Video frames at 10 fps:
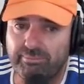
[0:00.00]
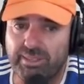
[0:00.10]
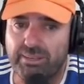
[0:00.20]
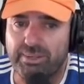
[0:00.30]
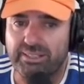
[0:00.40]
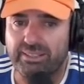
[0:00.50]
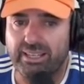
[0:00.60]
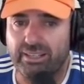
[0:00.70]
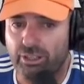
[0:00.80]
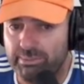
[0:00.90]
y bueno,
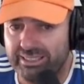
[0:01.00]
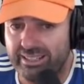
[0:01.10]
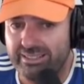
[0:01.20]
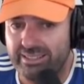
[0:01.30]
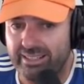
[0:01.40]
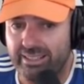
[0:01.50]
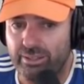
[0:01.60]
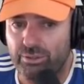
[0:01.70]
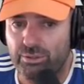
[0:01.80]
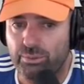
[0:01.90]
genome
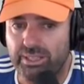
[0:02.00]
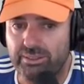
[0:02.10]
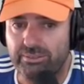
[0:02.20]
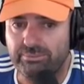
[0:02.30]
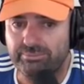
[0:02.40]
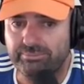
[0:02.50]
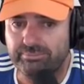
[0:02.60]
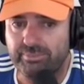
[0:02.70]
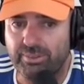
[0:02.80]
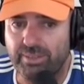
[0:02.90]
3384,
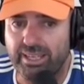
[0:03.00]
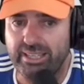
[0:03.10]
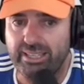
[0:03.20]
¿ok?